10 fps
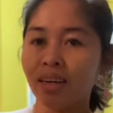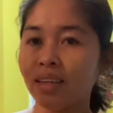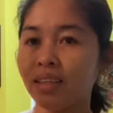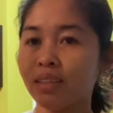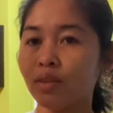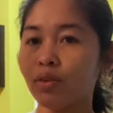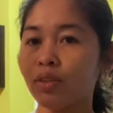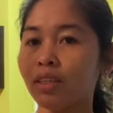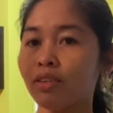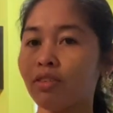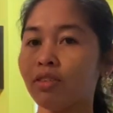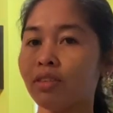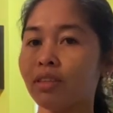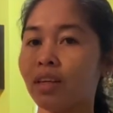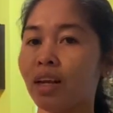Ayan,
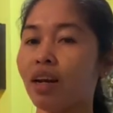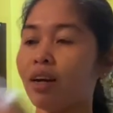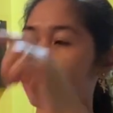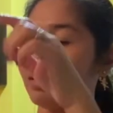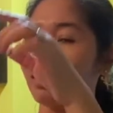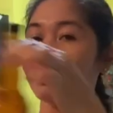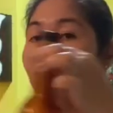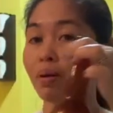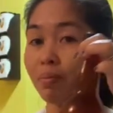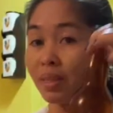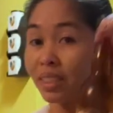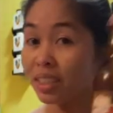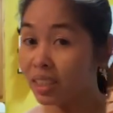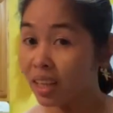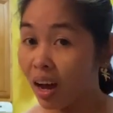konti-konti na lang ang aking
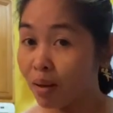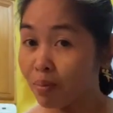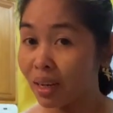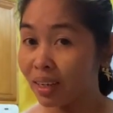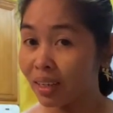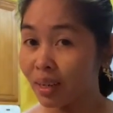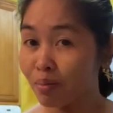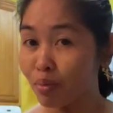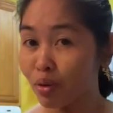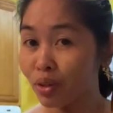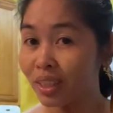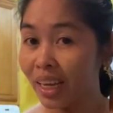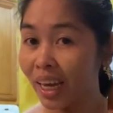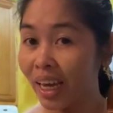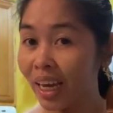mamasita, ang malaking
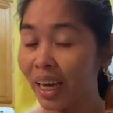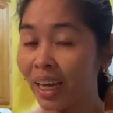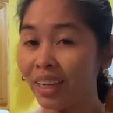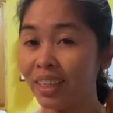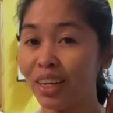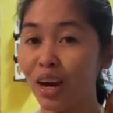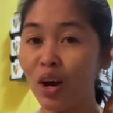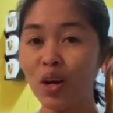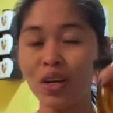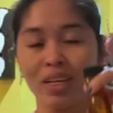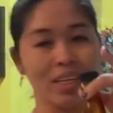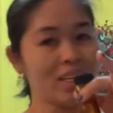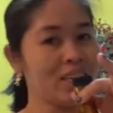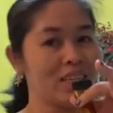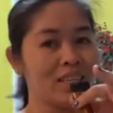bote na
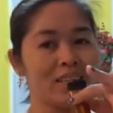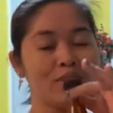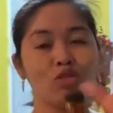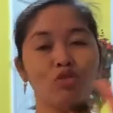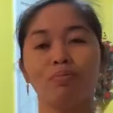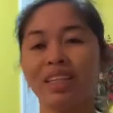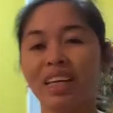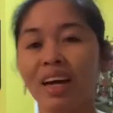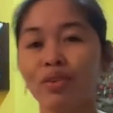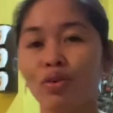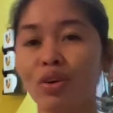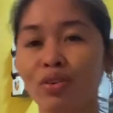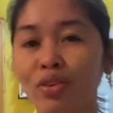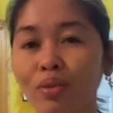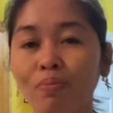dumadayo
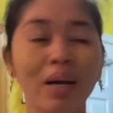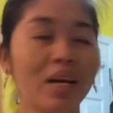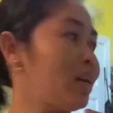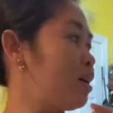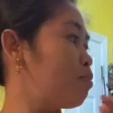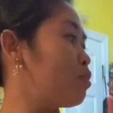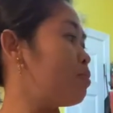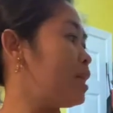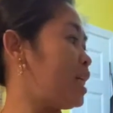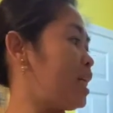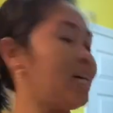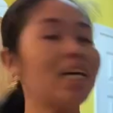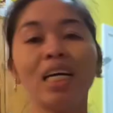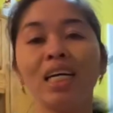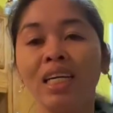ako doon para lang bumili
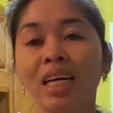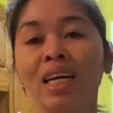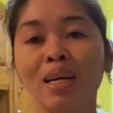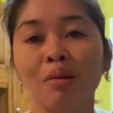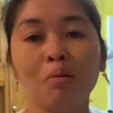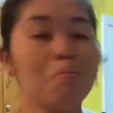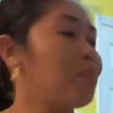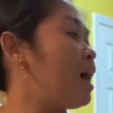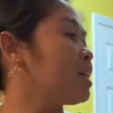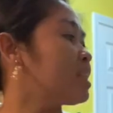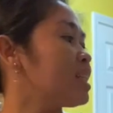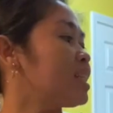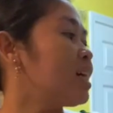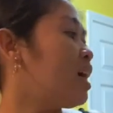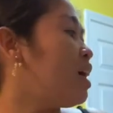ng
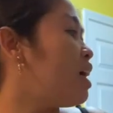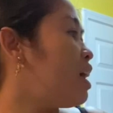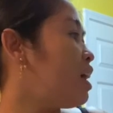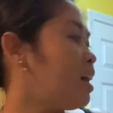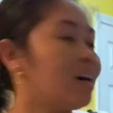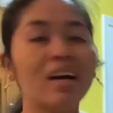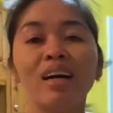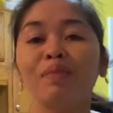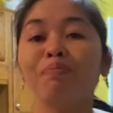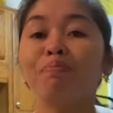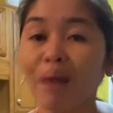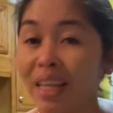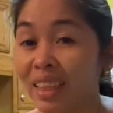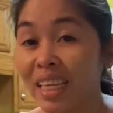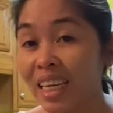pangsigang at
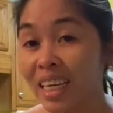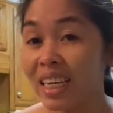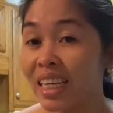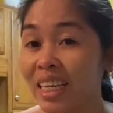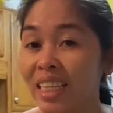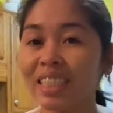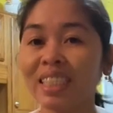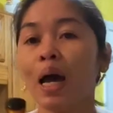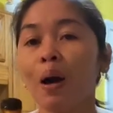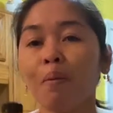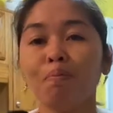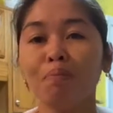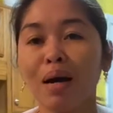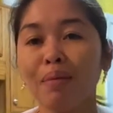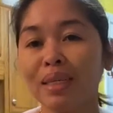patis,
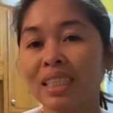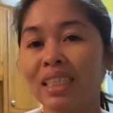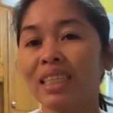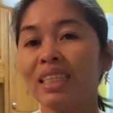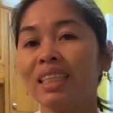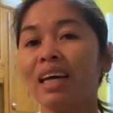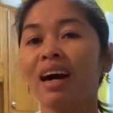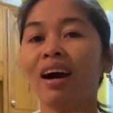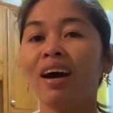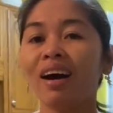mamasita,